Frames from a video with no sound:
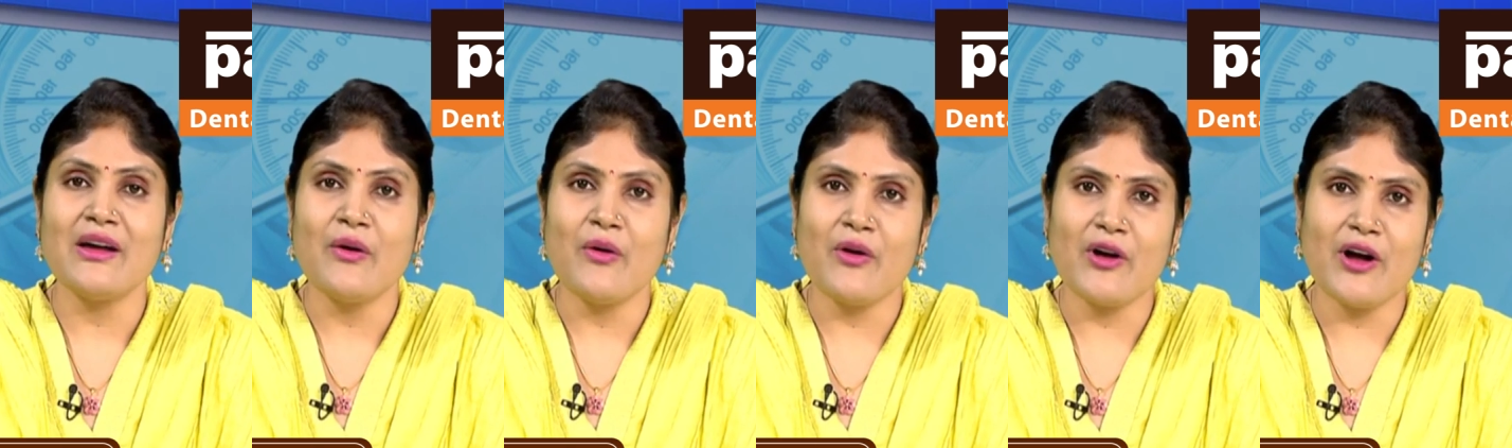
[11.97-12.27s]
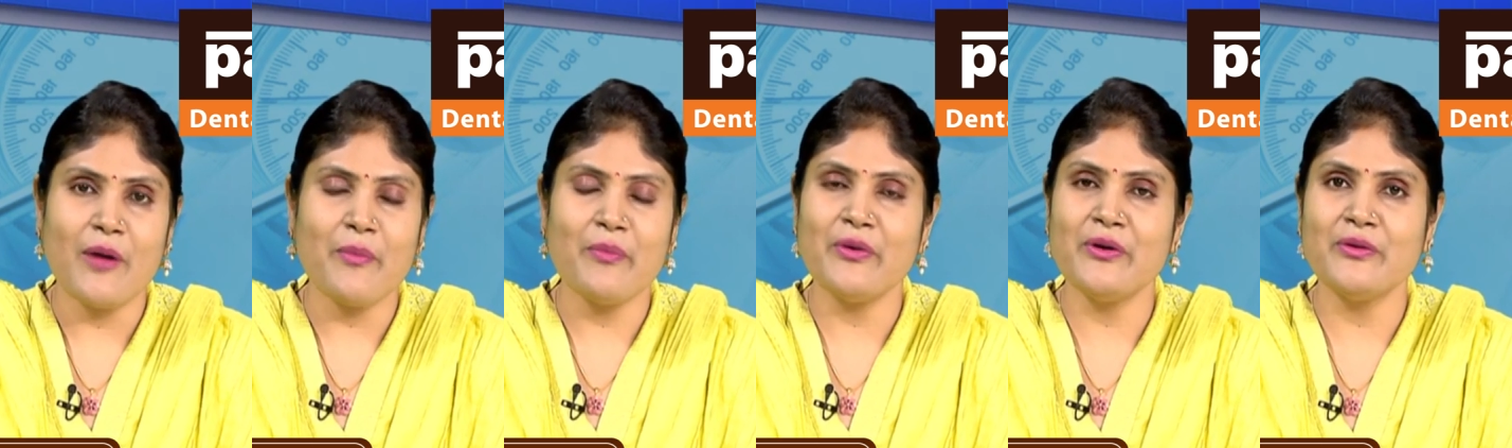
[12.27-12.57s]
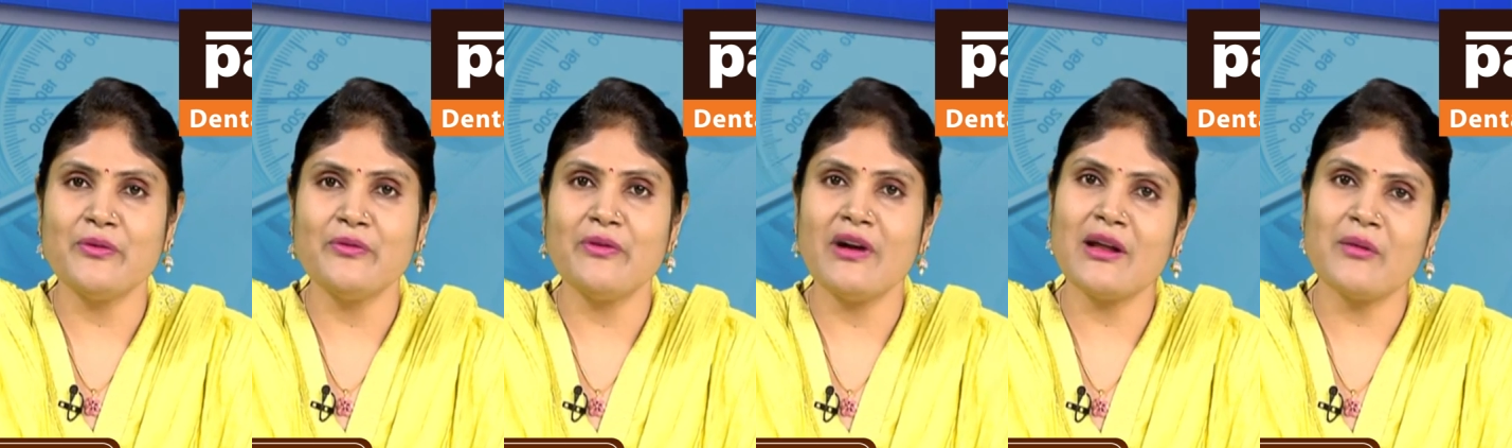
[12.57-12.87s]

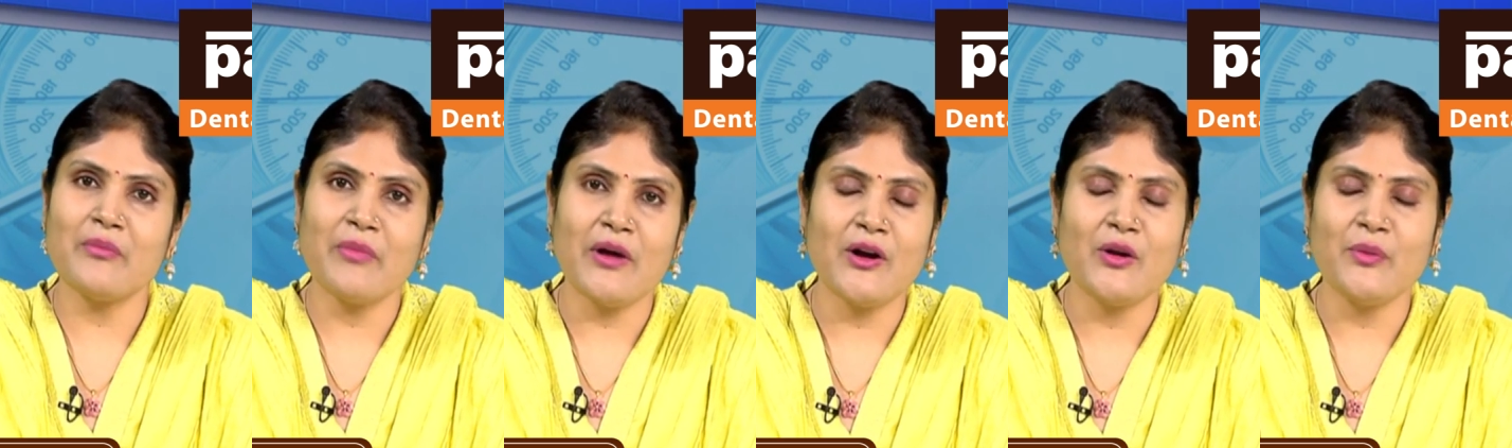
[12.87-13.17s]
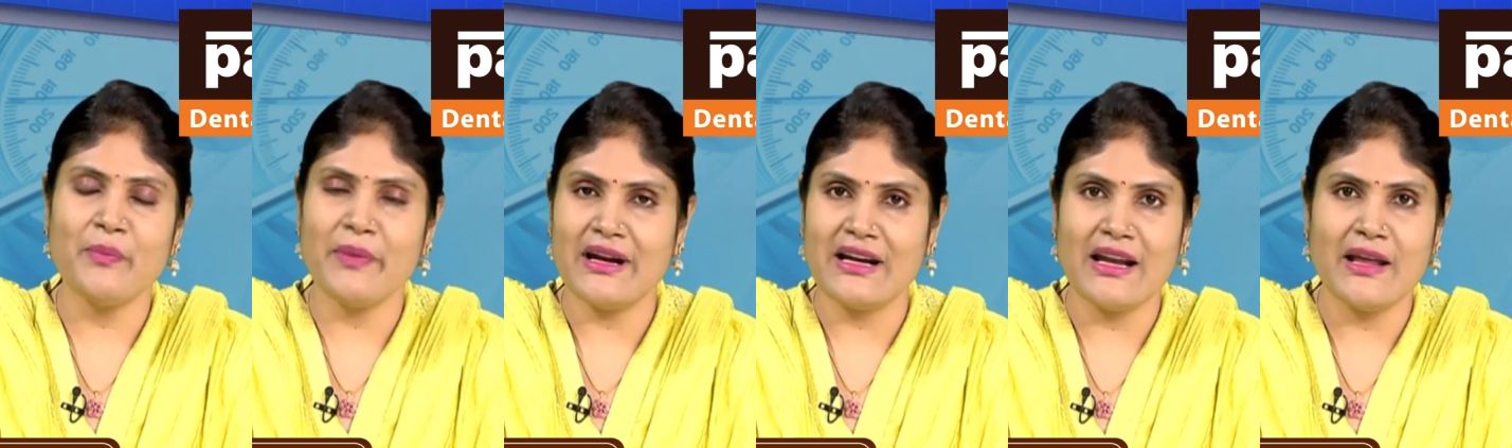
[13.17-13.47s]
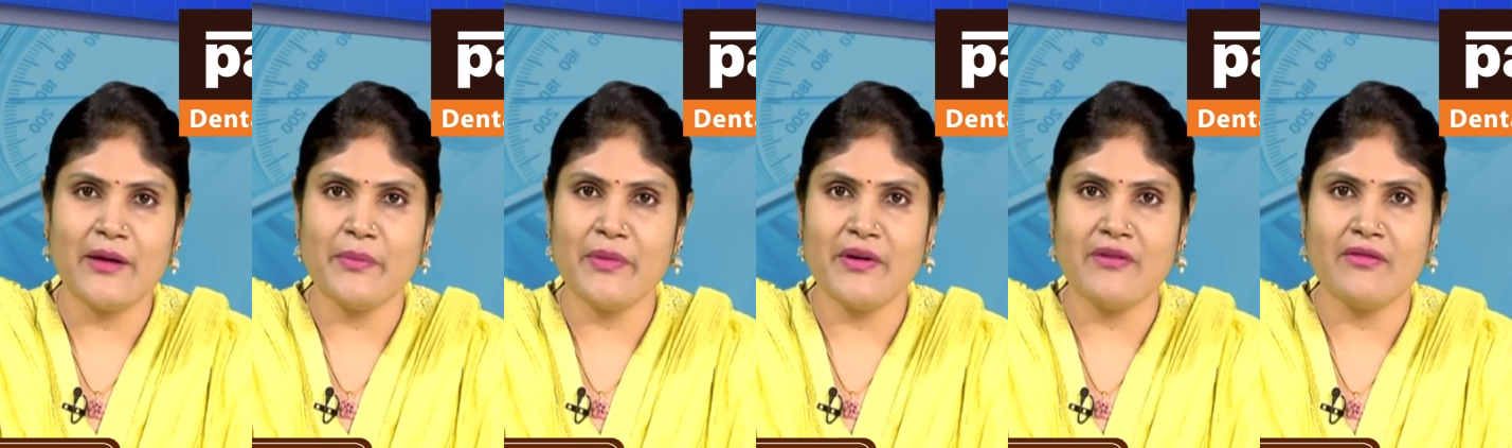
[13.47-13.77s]
ఒకప్పుడు వాళ్ళకి పళ్ళు
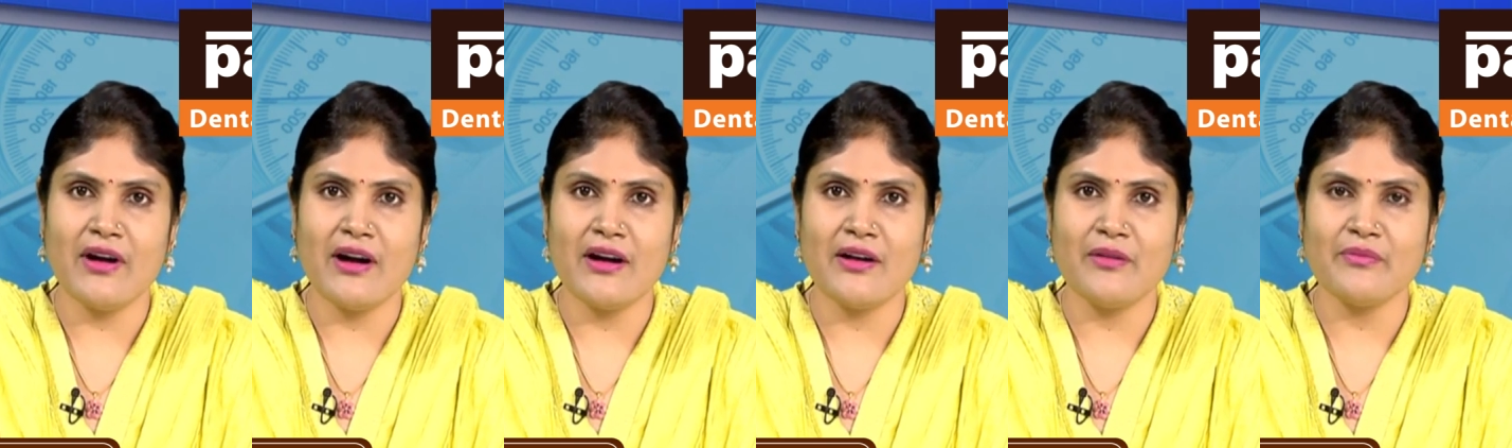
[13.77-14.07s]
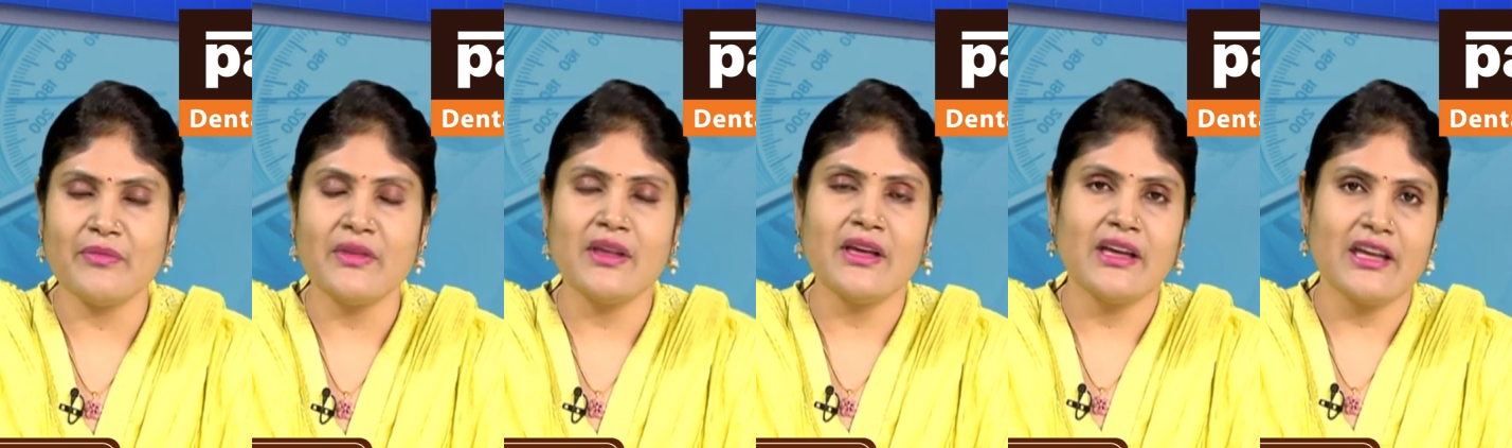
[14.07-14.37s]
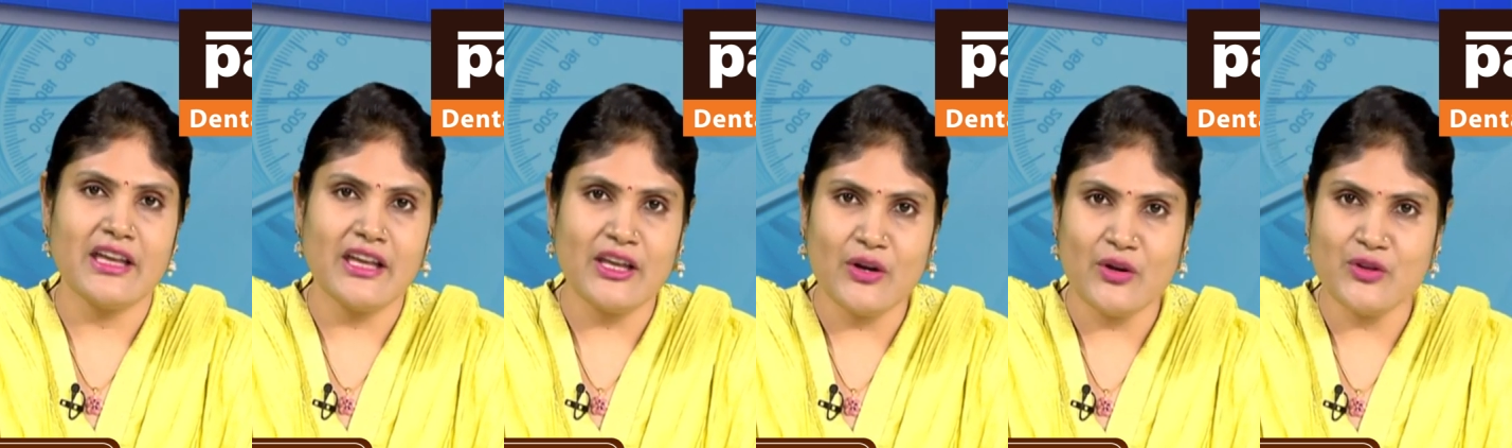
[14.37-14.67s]
పెట్టలేకపోయేవాళ్ళు
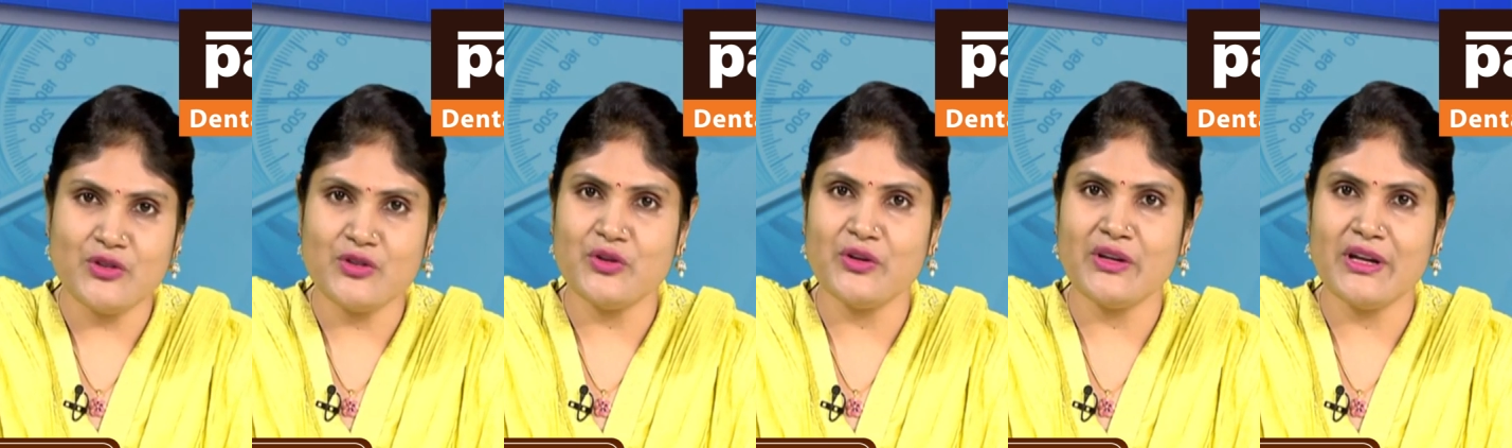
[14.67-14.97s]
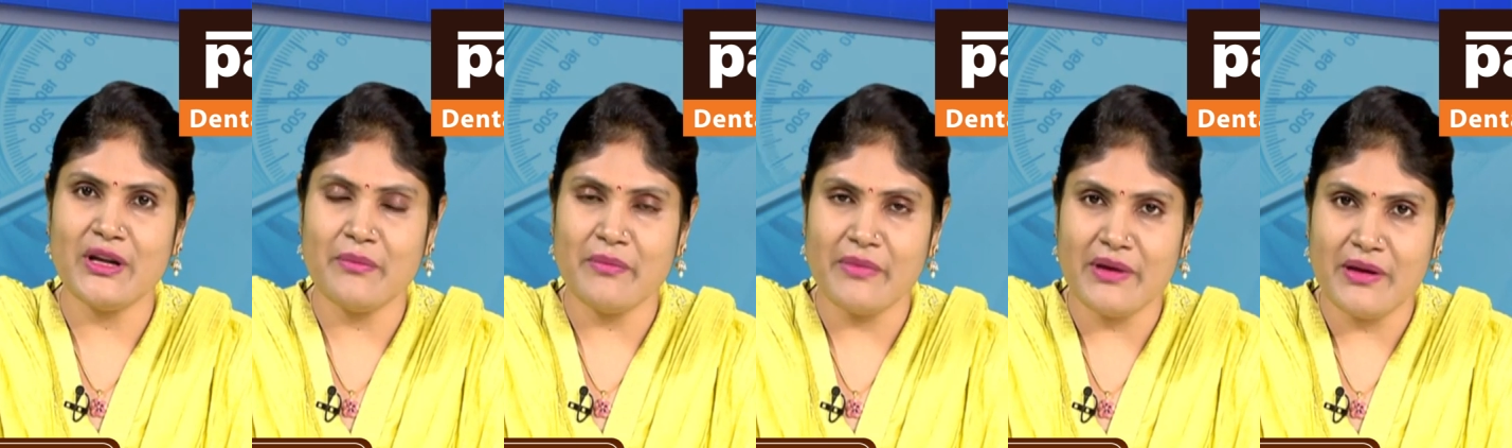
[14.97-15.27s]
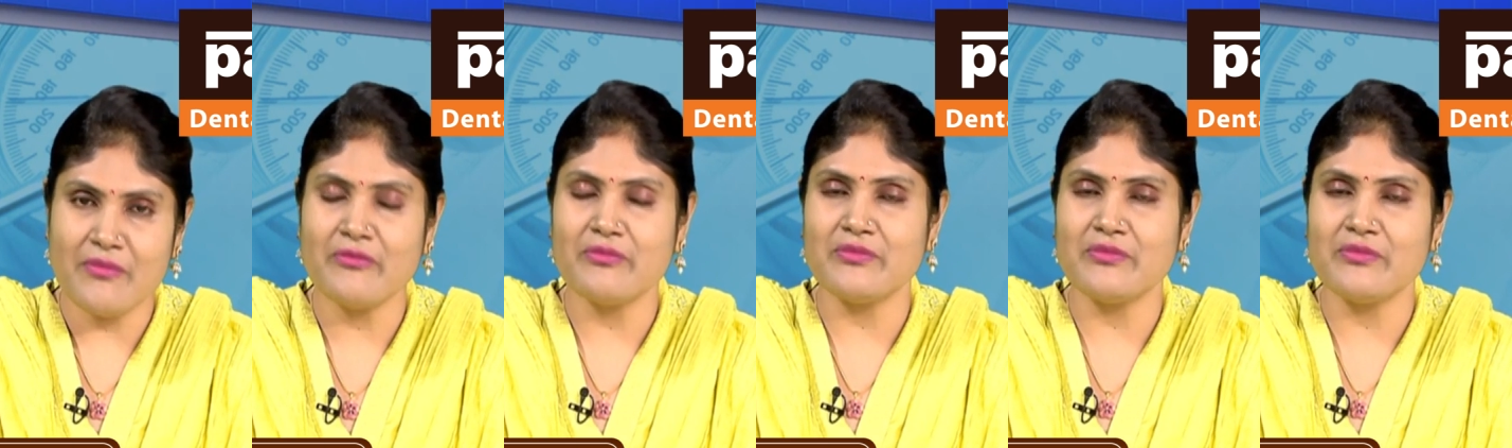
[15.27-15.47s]
ఈ రోజు నుండే మేము